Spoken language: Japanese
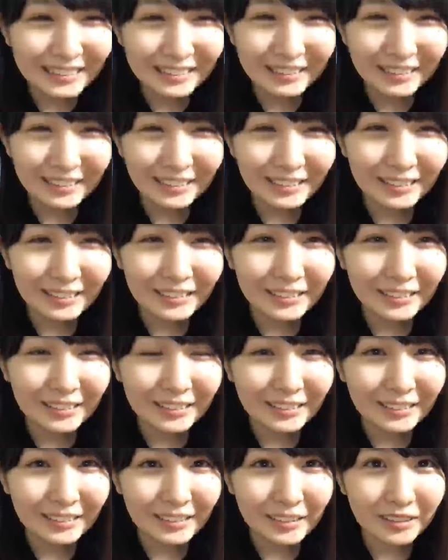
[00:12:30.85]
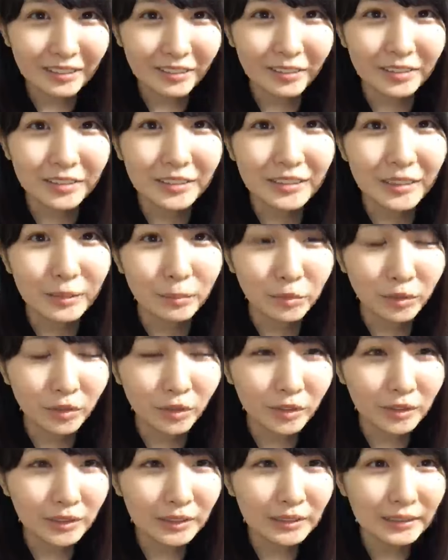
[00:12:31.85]
ぜひ少しでも
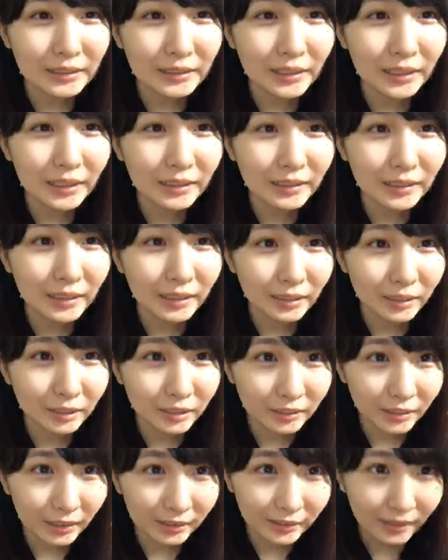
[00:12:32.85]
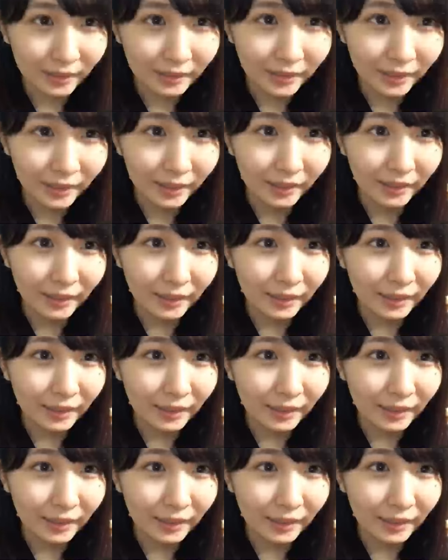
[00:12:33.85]
気になっている方や